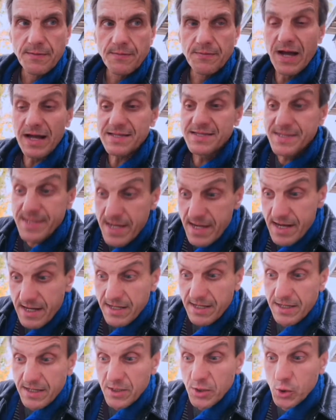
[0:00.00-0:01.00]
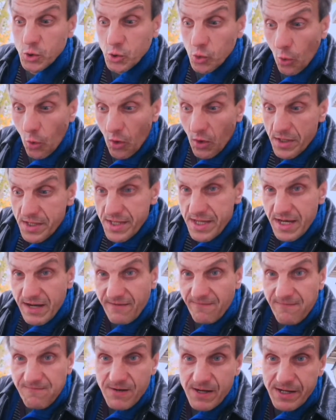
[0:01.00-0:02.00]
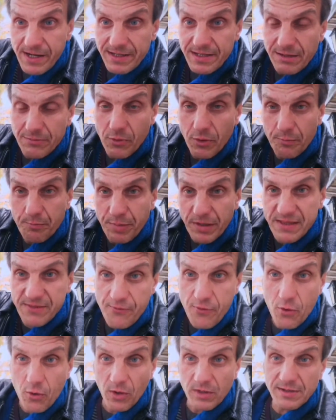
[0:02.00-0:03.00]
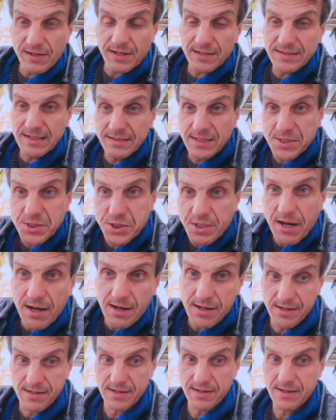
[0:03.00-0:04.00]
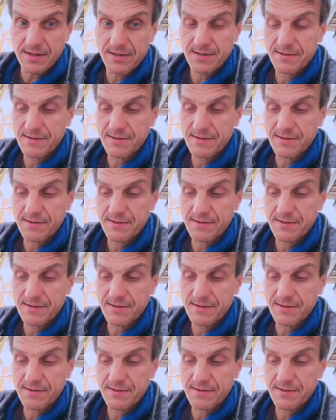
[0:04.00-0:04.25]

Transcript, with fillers: на тех, кто их к этому подвел родоначально.